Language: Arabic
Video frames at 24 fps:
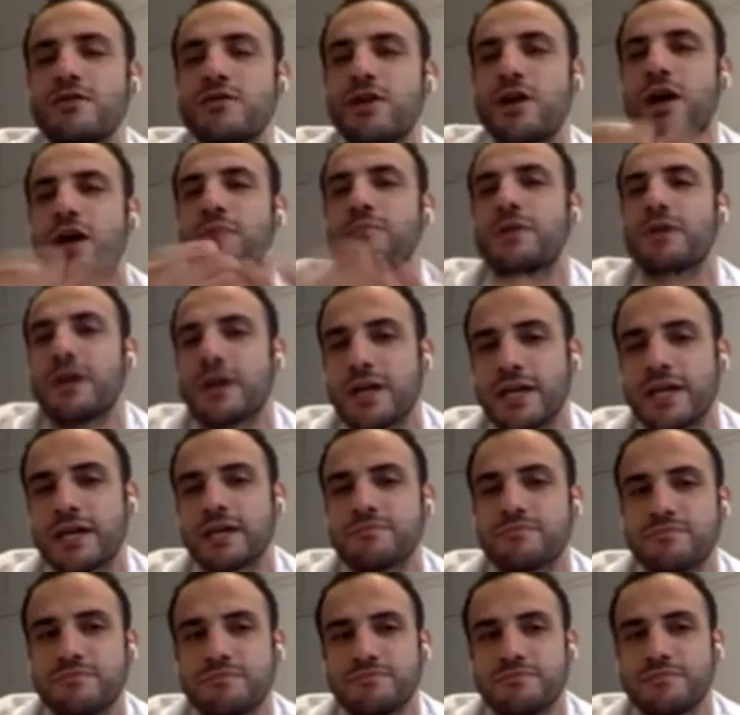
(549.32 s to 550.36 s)
انه نعملها هيك
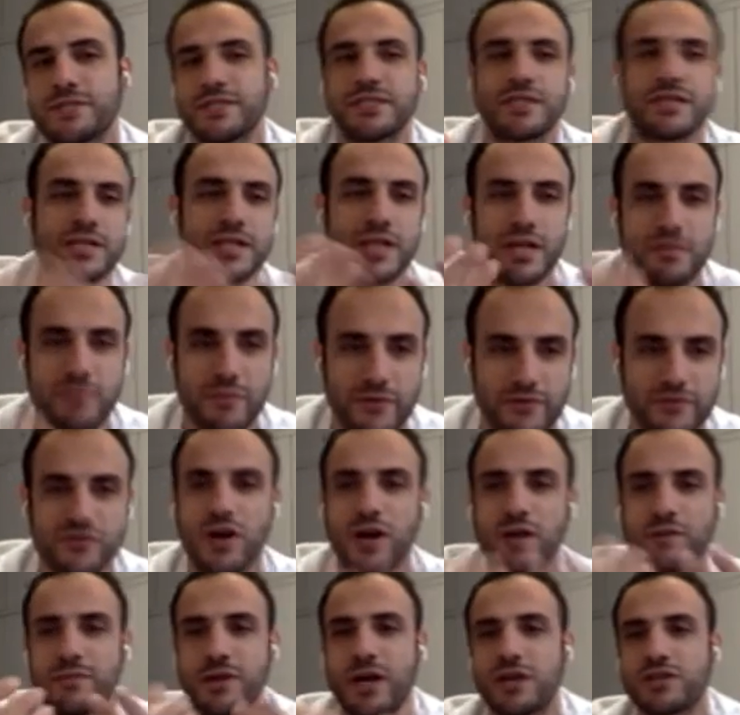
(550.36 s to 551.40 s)
بالطريقه
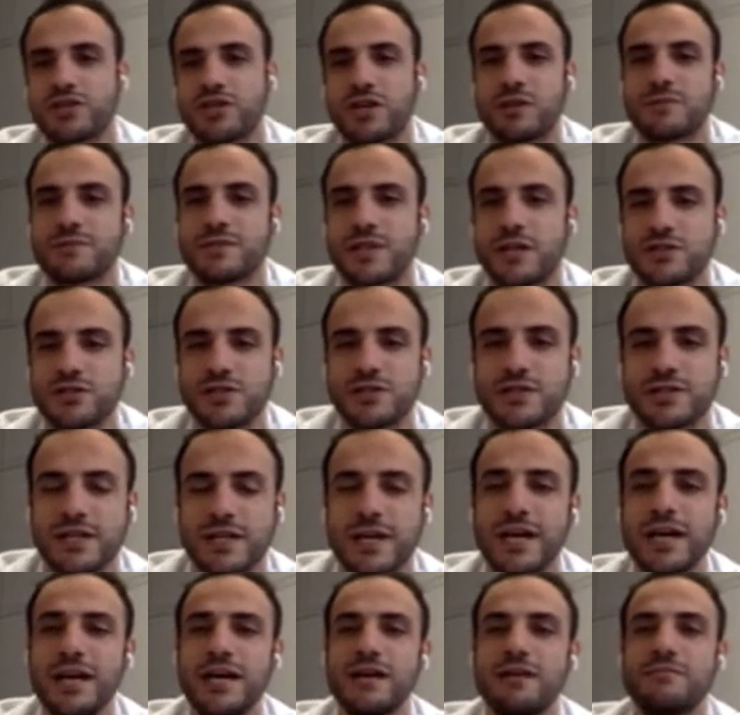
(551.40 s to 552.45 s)
المفتوحه من 10 15
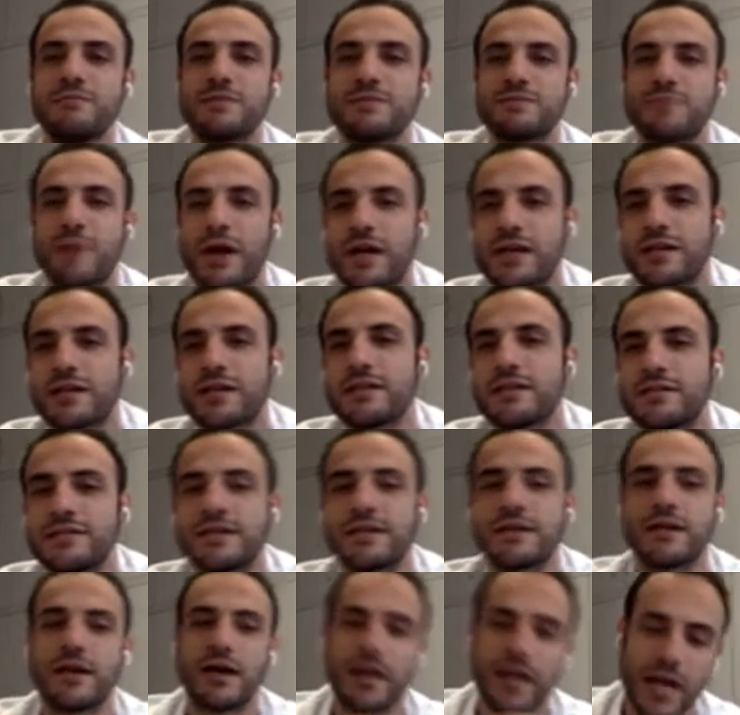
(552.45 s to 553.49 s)
سنه بس ما كنا
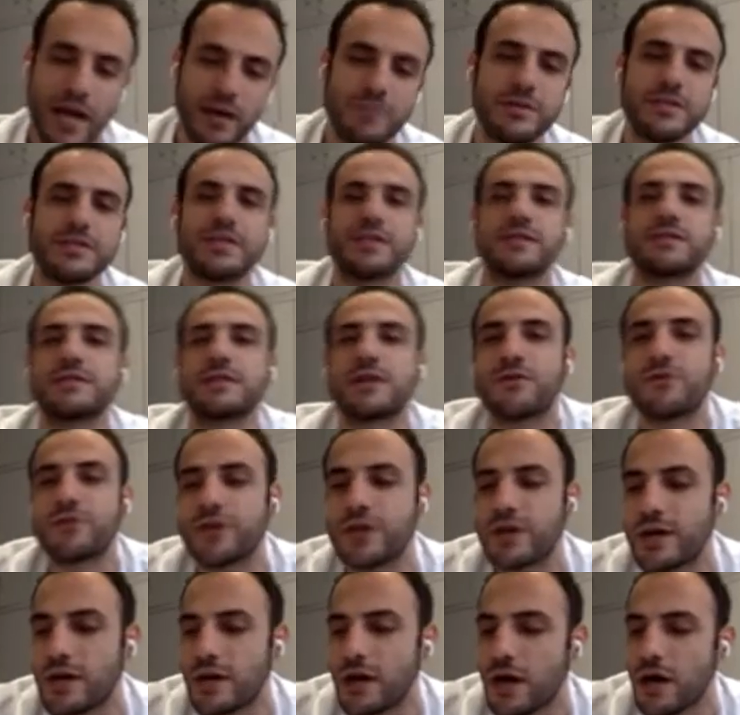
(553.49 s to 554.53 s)
نقدر هلا عم نقدر
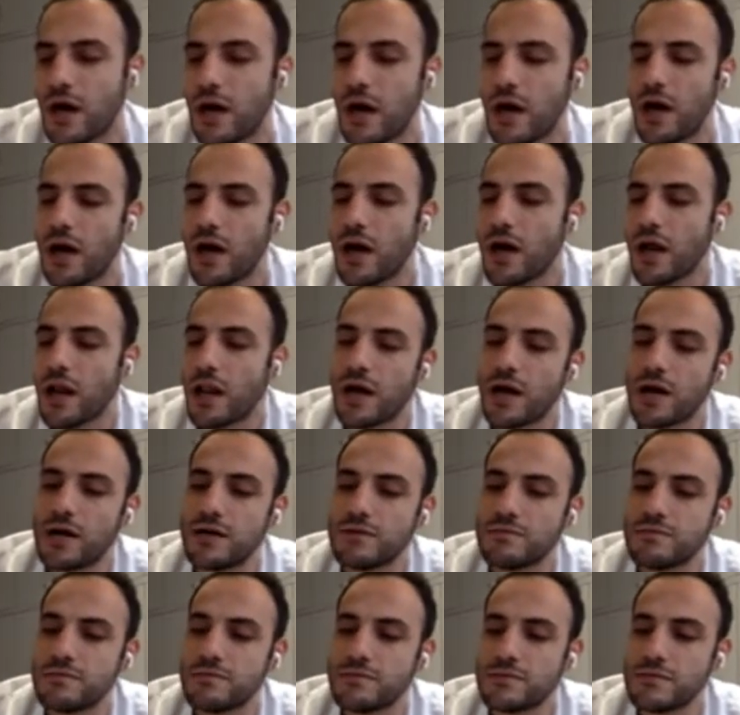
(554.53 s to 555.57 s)
نساويها هلا
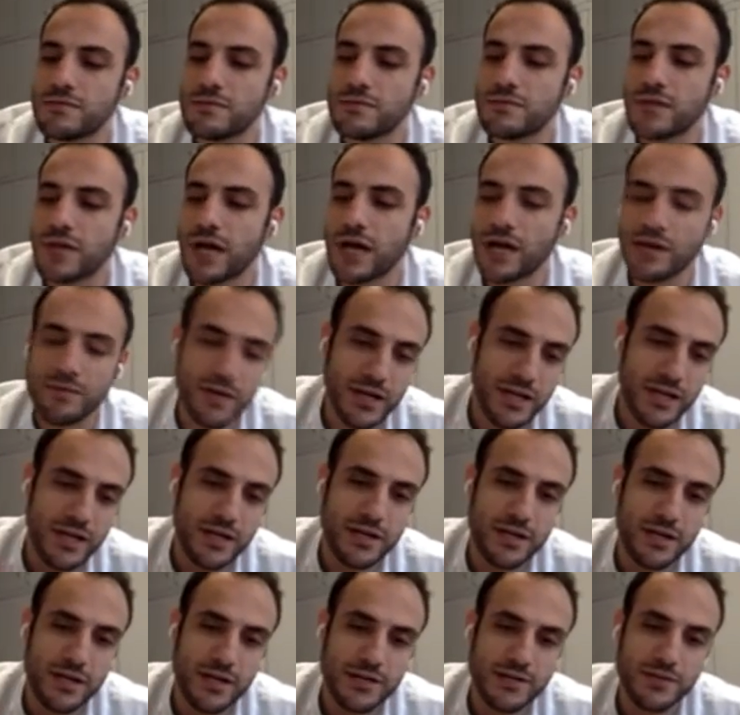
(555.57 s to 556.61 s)
انا بحكي
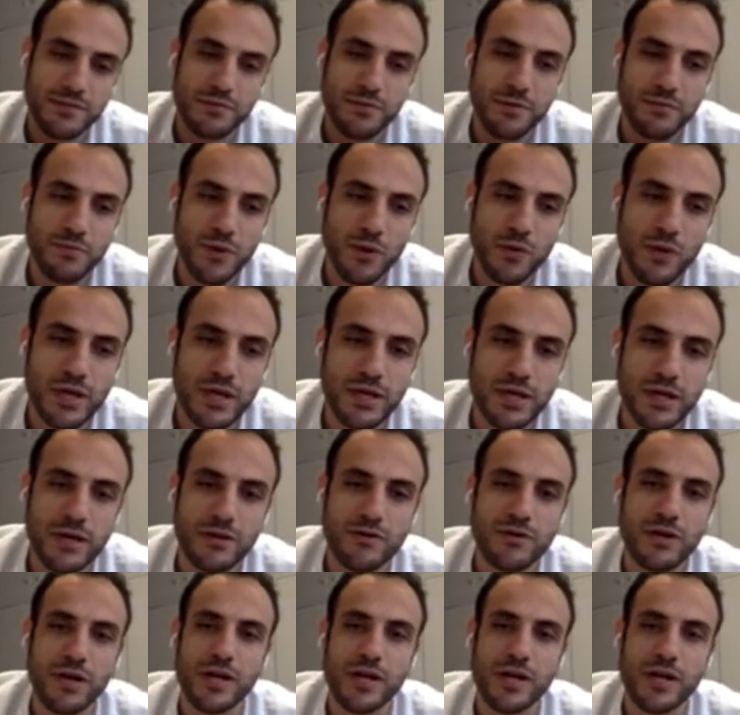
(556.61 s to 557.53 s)
كطبيب بوليه انه